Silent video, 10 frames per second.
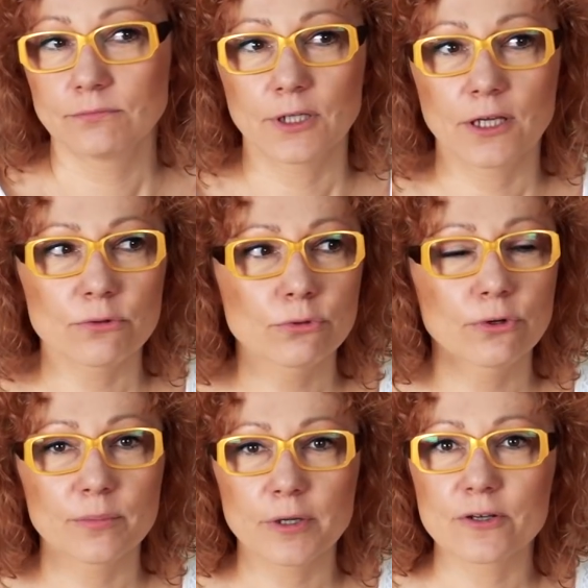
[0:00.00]
Na
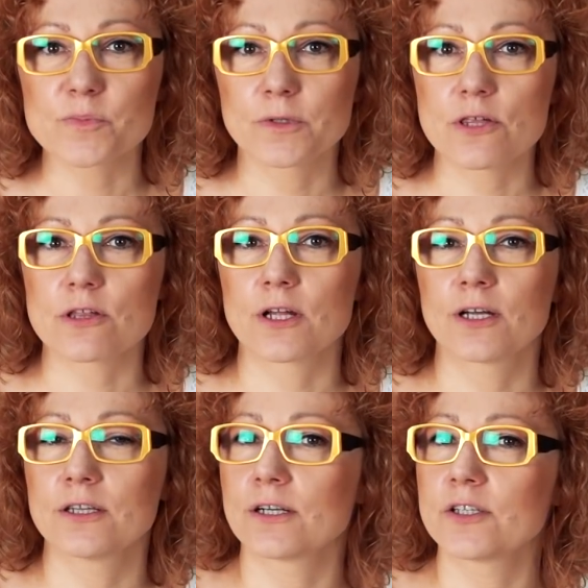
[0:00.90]
kierunku chemia kosmetyczna
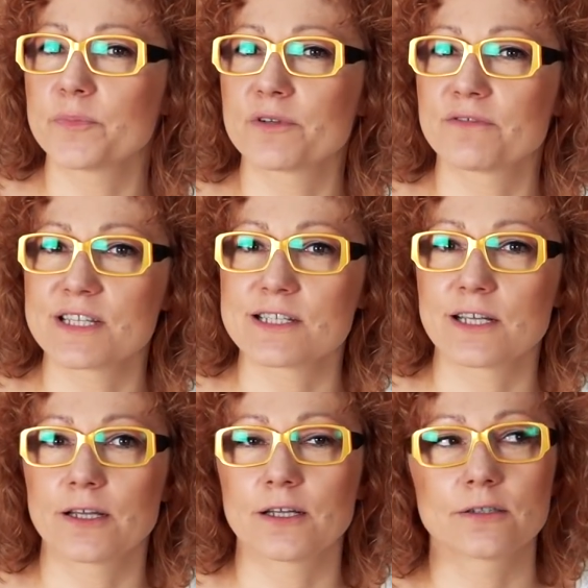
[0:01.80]
generalnie
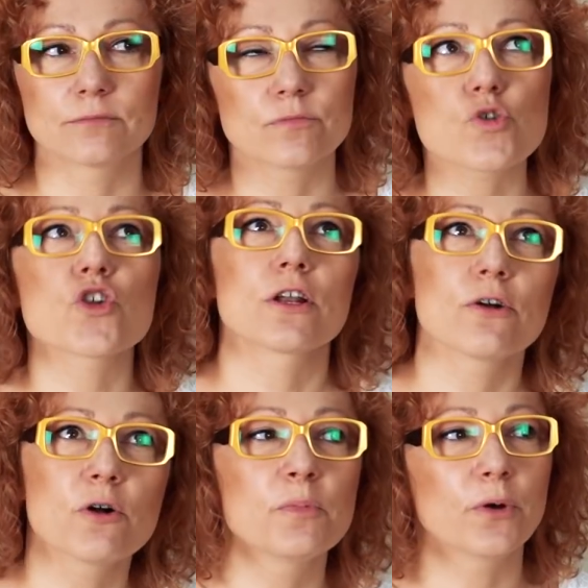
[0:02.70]
prowadzę
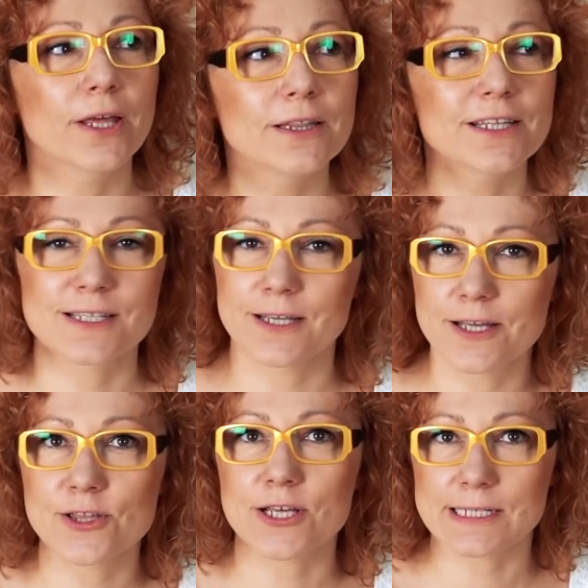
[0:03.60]
szeroko pojęte
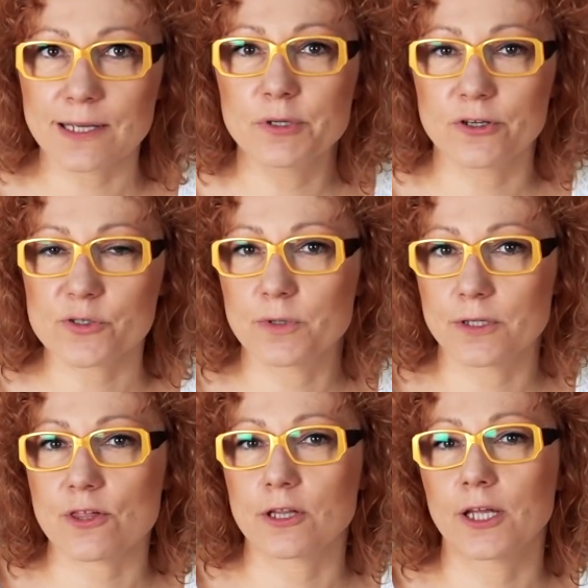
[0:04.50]
zajęcia z chemii
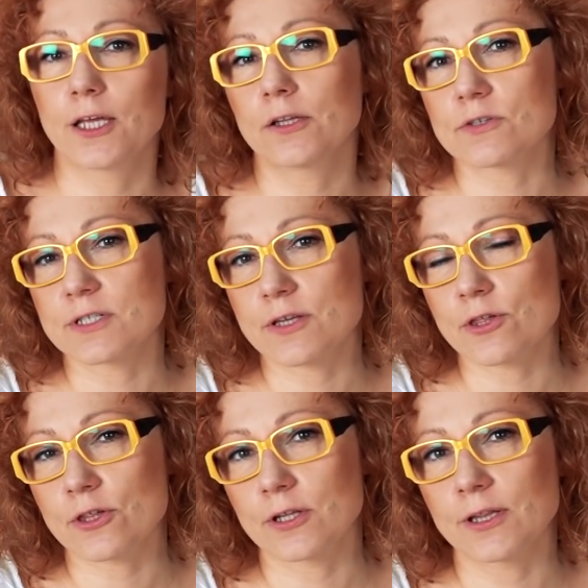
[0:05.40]
kosmetycznej, to
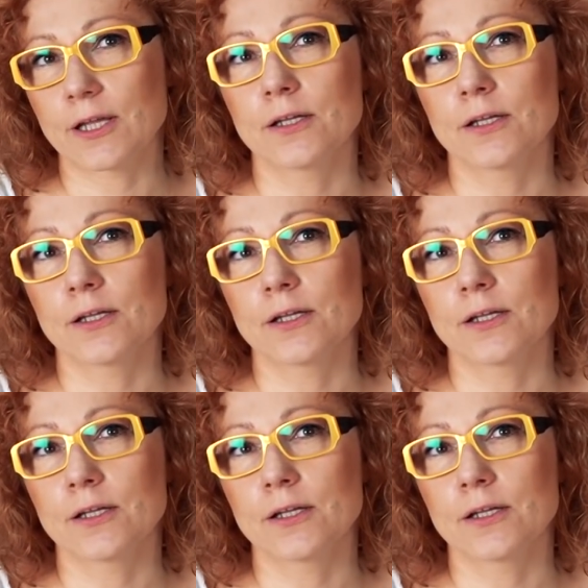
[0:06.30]
znaczy